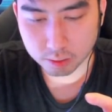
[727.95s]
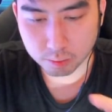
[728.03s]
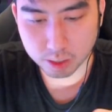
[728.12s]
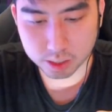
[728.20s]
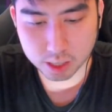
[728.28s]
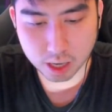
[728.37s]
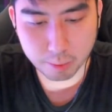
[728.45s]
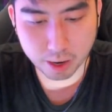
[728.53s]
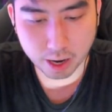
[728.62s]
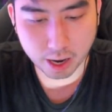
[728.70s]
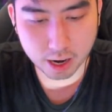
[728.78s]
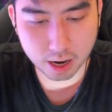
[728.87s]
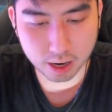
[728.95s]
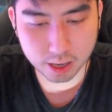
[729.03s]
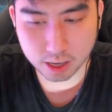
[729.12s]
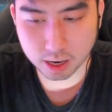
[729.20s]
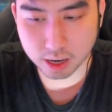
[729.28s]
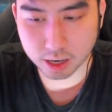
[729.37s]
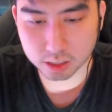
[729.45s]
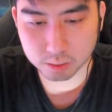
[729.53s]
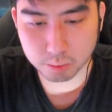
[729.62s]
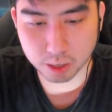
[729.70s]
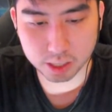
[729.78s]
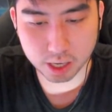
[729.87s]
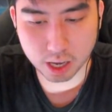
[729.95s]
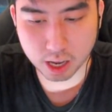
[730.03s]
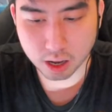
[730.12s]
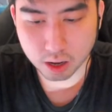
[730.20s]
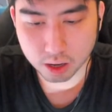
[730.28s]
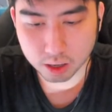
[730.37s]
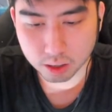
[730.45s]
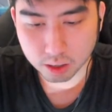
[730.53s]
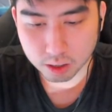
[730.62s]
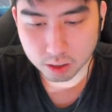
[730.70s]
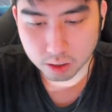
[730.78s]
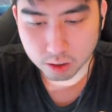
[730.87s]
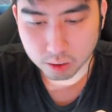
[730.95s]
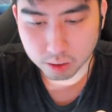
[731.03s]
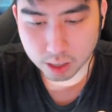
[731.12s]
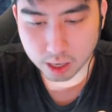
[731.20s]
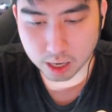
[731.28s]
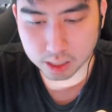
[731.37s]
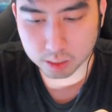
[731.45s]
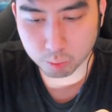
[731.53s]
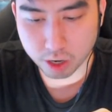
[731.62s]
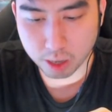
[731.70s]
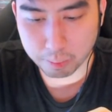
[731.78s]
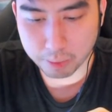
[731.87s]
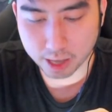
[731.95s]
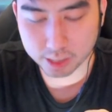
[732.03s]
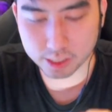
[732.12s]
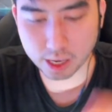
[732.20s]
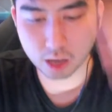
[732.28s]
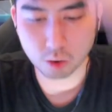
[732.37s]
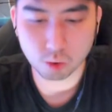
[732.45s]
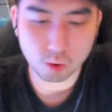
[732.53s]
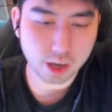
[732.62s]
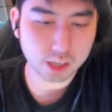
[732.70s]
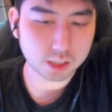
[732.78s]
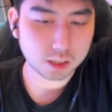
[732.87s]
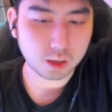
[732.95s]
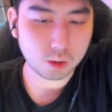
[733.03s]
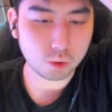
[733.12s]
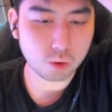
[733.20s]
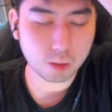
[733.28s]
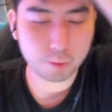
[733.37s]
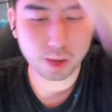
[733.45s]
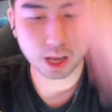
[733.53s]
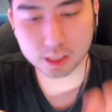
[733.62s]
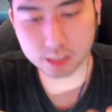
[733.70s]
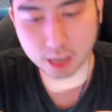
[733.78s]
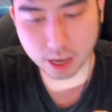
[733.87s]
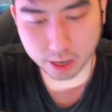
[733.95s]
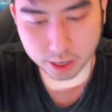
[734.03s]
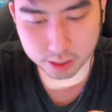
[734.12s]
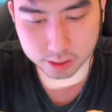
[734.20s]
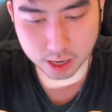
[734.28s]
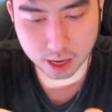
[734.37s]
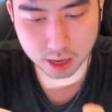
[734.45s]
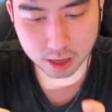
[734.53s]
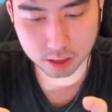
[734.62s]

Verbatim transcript: Blessingnya make Era, gila guys. Blessingnya gila semuanya blessing ku guys. Luar biasa ya guys ya.